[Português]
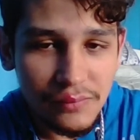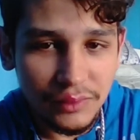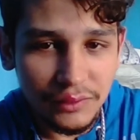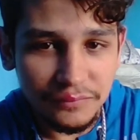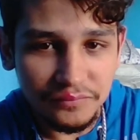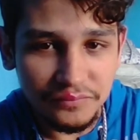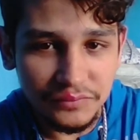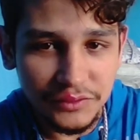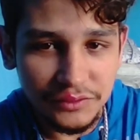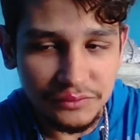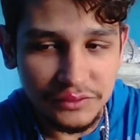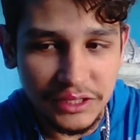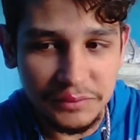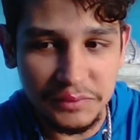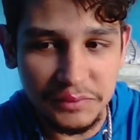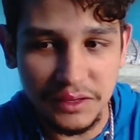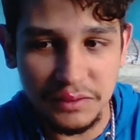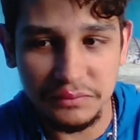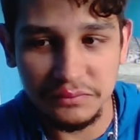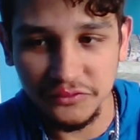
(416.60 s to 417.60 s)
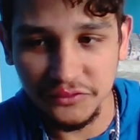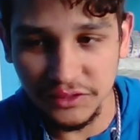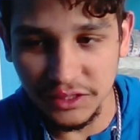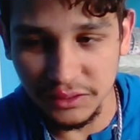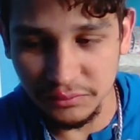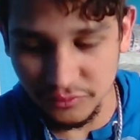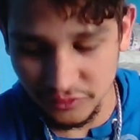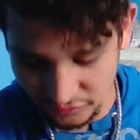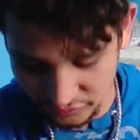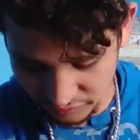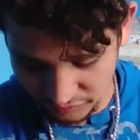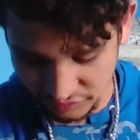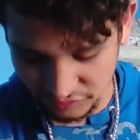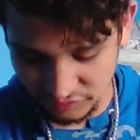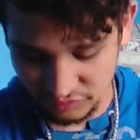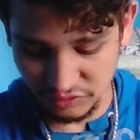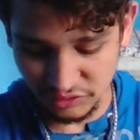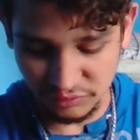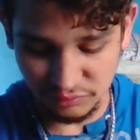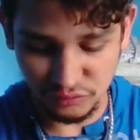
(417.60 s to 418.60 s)
Não dá pra ficar
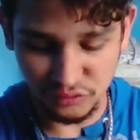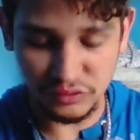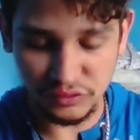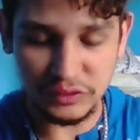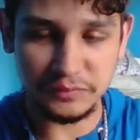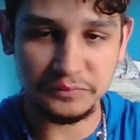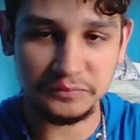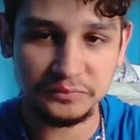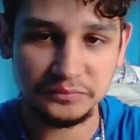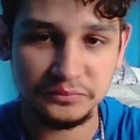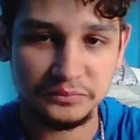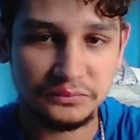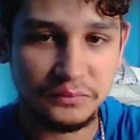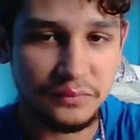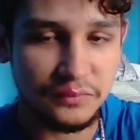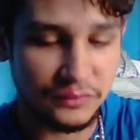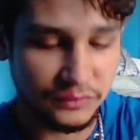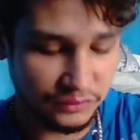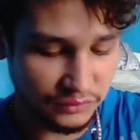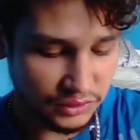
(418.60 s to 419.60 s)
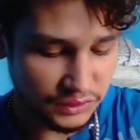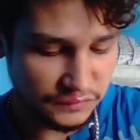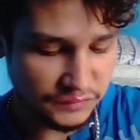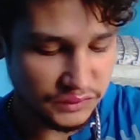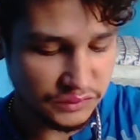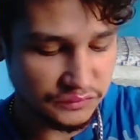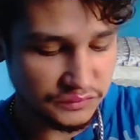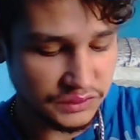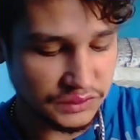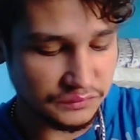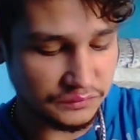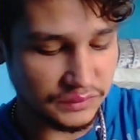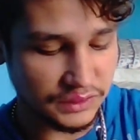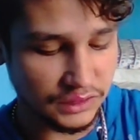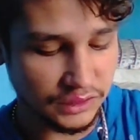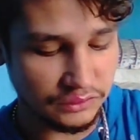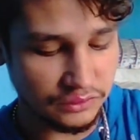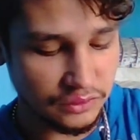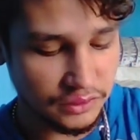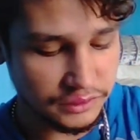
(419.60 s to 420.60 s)
movimentando a boca. Toda vez que você
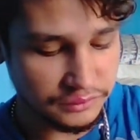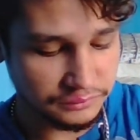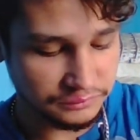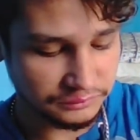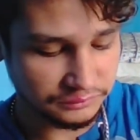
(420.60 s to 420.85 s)
fala, dói.